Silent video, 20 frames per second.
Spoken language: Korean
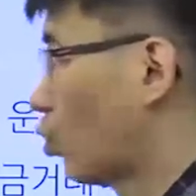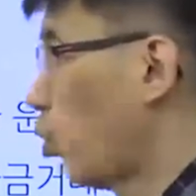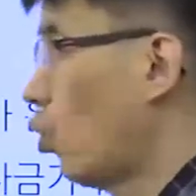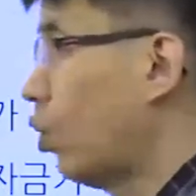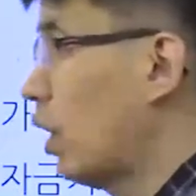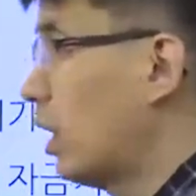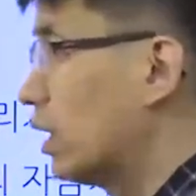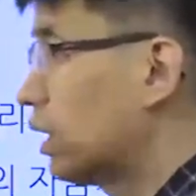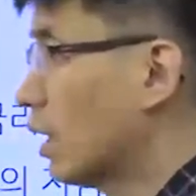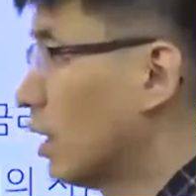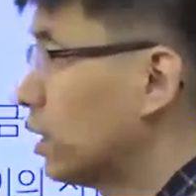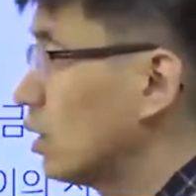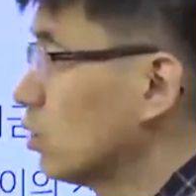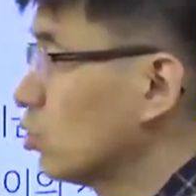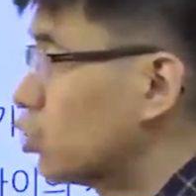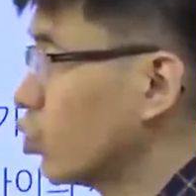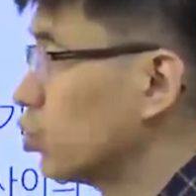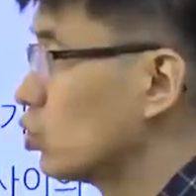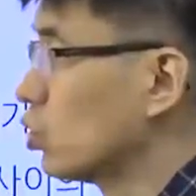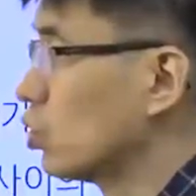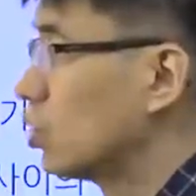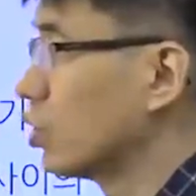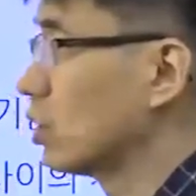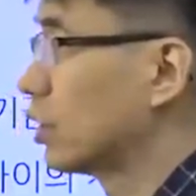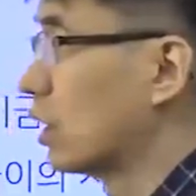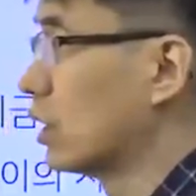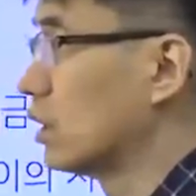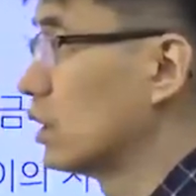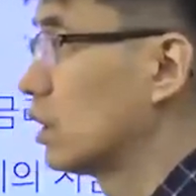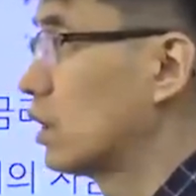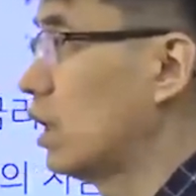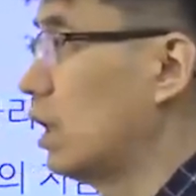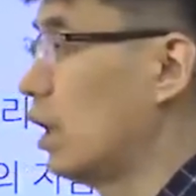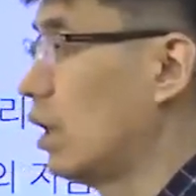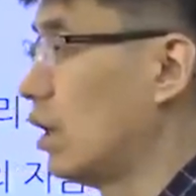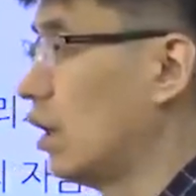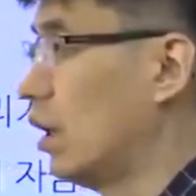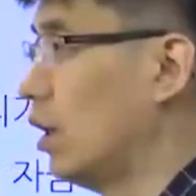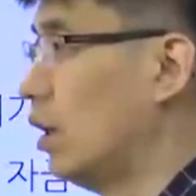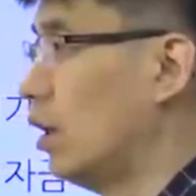통화량이 조정이
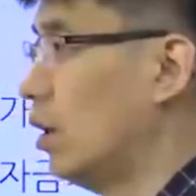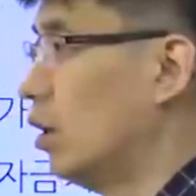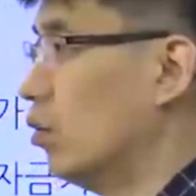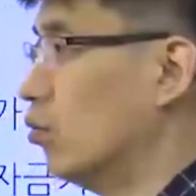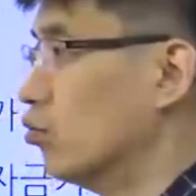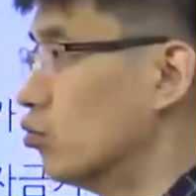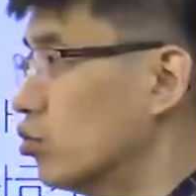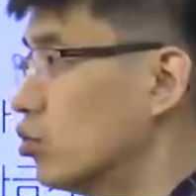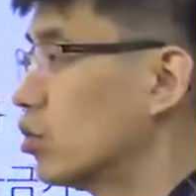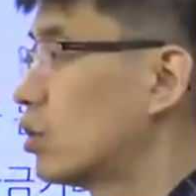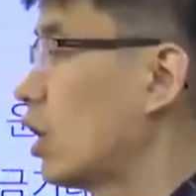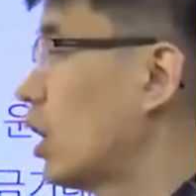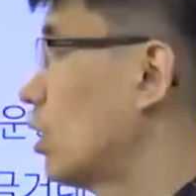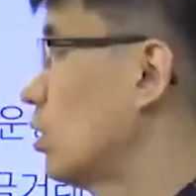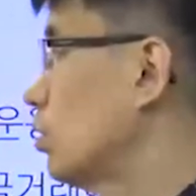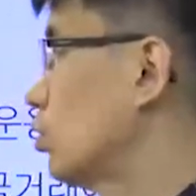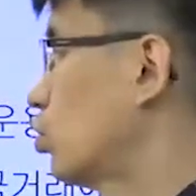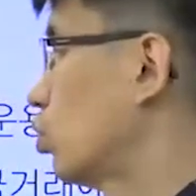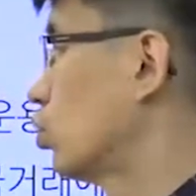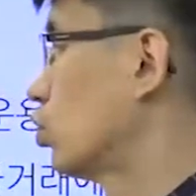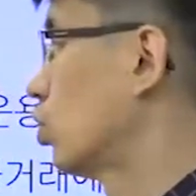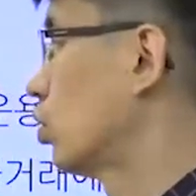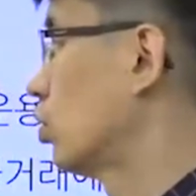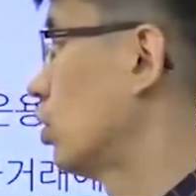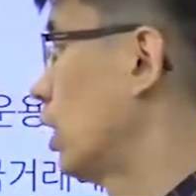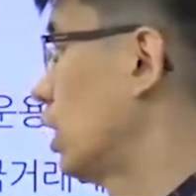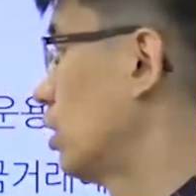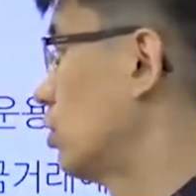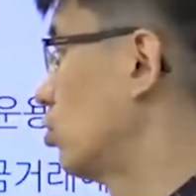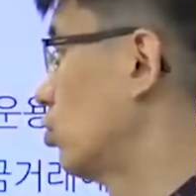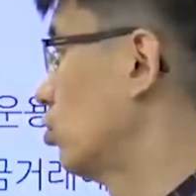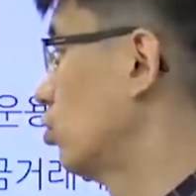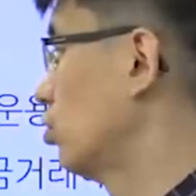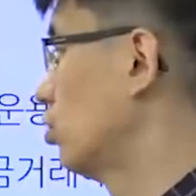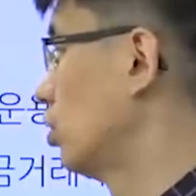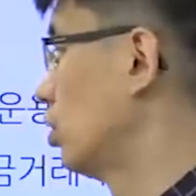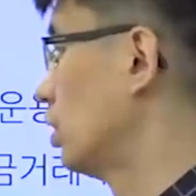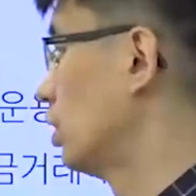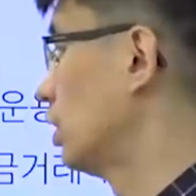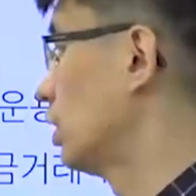되니까 물가를 조절을 할 수
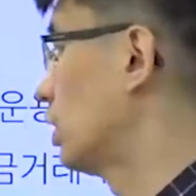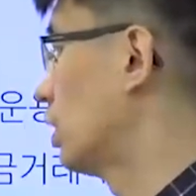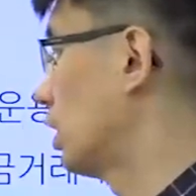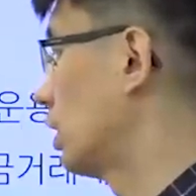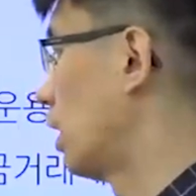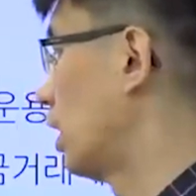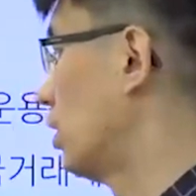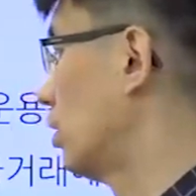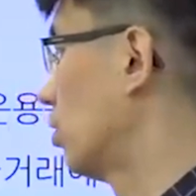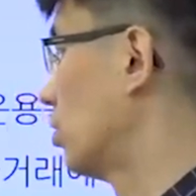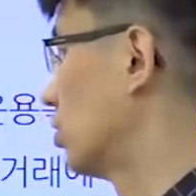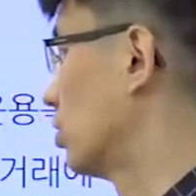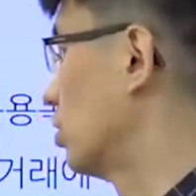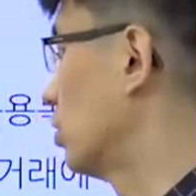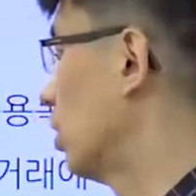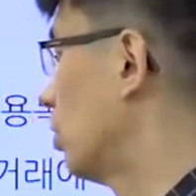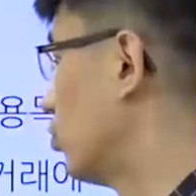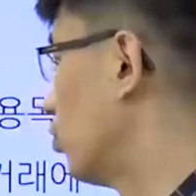있게 되는 거죠. 근데